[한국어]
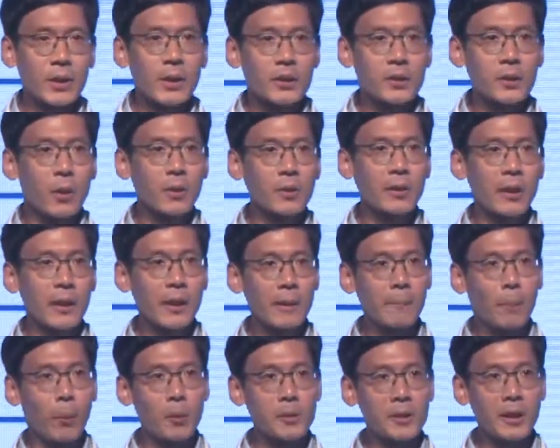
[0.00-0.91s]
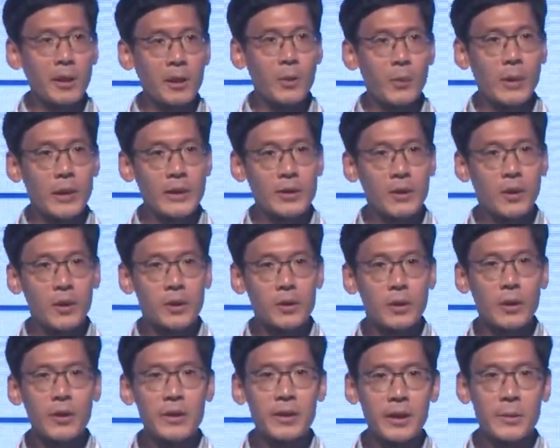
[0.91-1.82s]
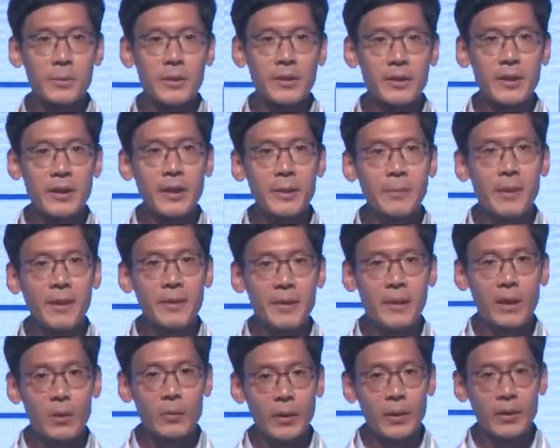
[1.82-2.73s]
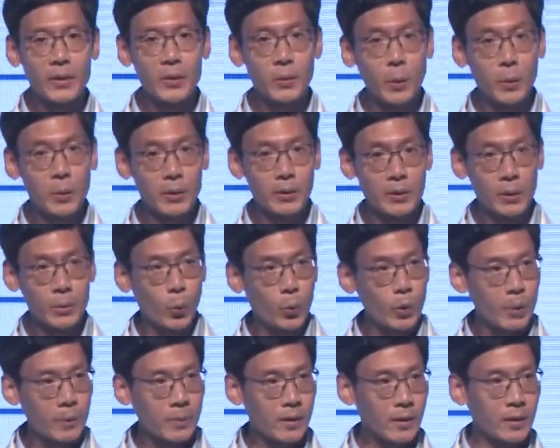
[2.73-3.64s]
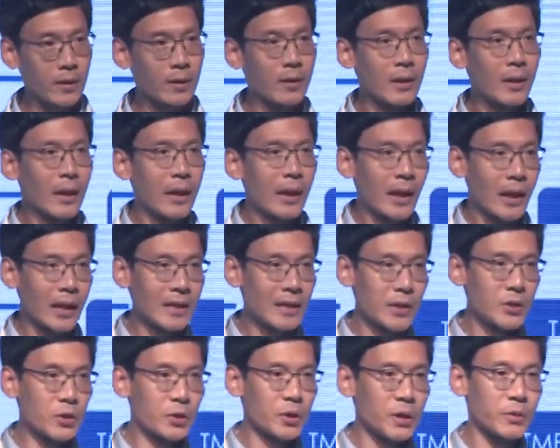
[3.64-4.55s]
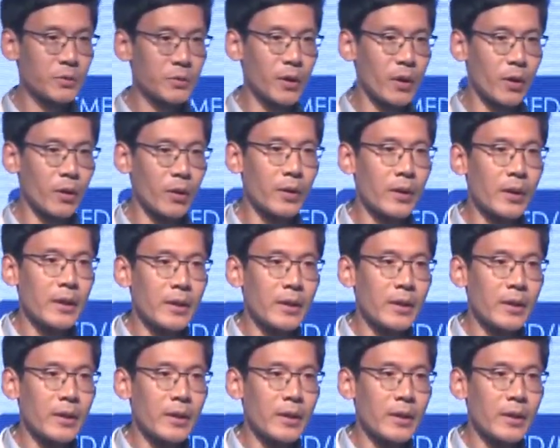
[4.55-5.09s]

정당한 보상을 위해서 저희 팀은 팀헤드라고 하는 토큰을 도입을 할 예정이고요.